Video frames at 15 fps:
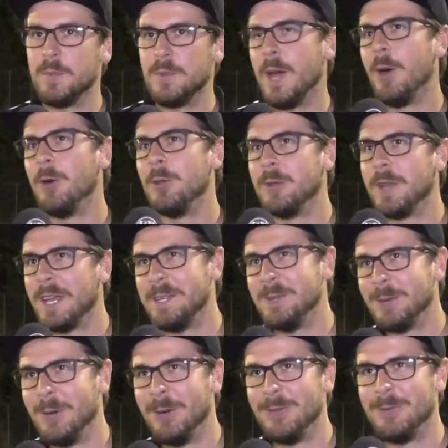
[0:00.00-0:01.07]
da auch noch eine
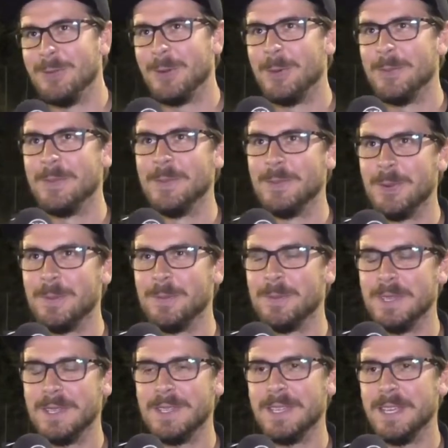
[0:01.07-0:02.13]
Rechnung offen vom,
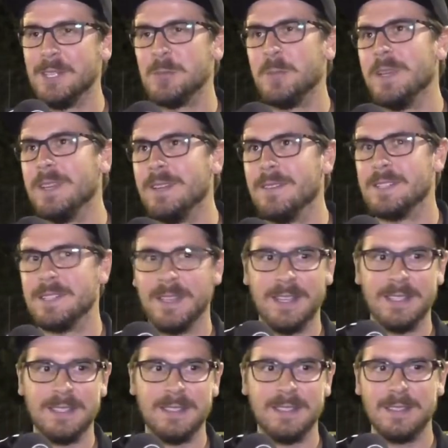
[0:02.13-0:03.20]
vom äh, Hinspiel, was ja
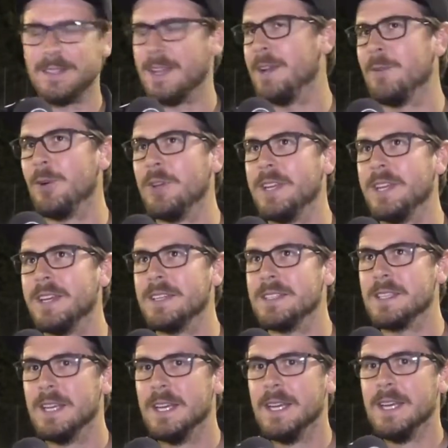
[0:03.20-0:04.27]
erst äh, drei Wochen her
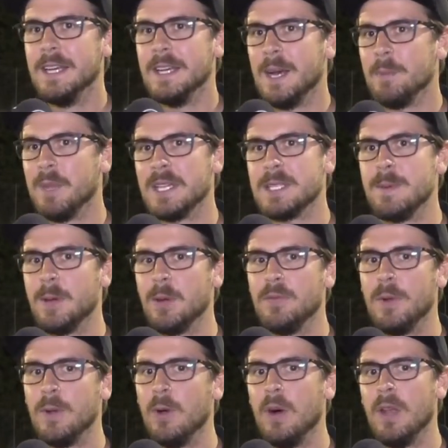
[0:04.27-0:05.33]
ist. Wir haben da
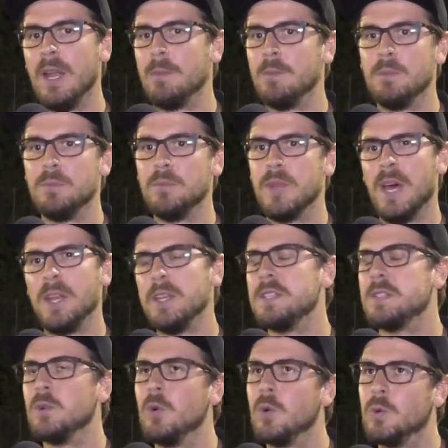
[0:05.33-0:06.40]
2-0 verloren, haben da
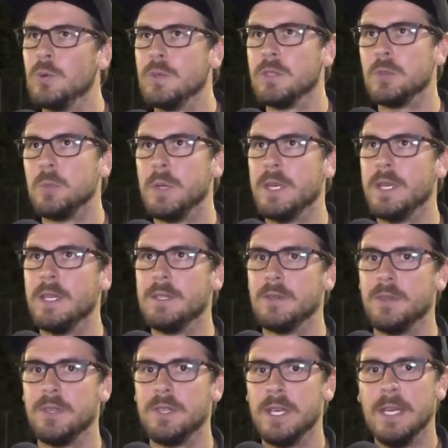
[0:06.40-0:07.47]
nicht so gut gespielt
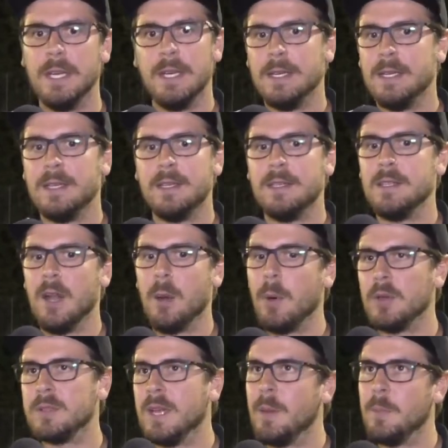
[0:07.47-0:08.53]
und äh, ich
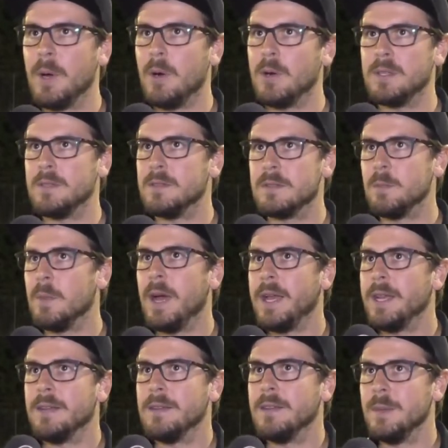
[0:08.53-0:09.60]
glaube, auch da brauche ich zum
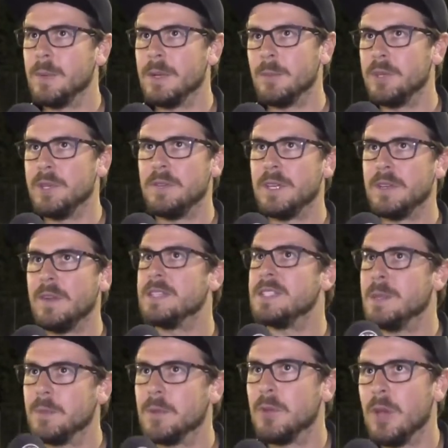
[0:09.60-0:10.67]
einen niemanden motivieren, weil
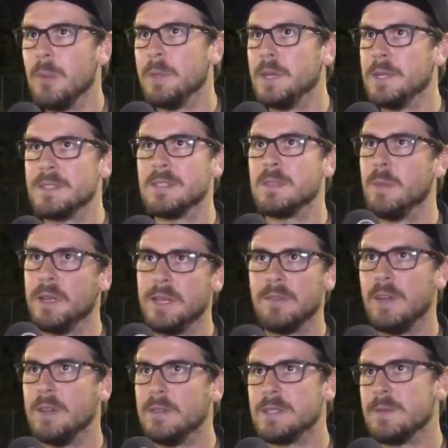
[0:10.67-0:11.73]
es eben ein Derby ist und zum
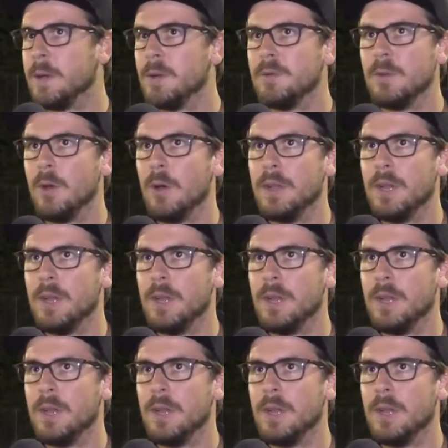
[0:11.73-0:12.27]
anderen, weil wir 2-0 verloren